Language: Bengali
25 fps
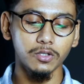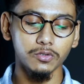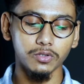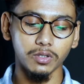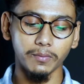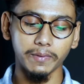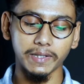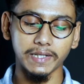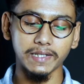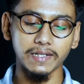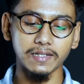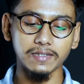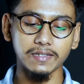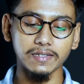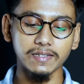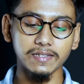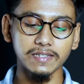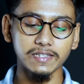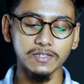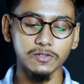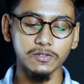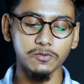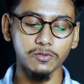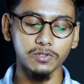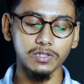তো আমি এখানে একটা
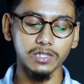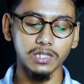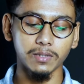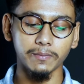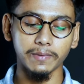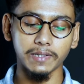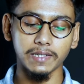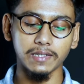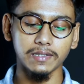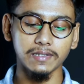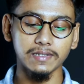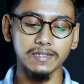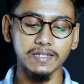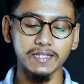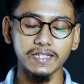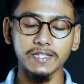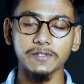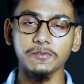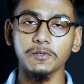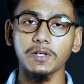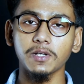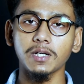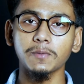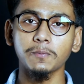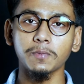ক্লিক করে দিলাম এখানে
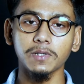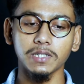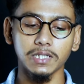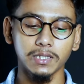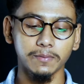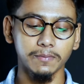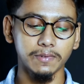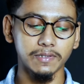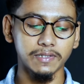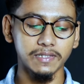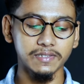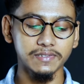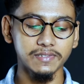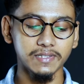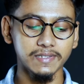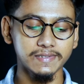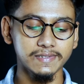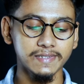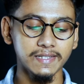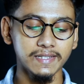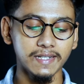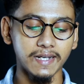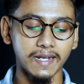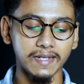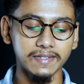ক্লিক করার পর দেখবেন নিচে
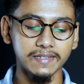আসে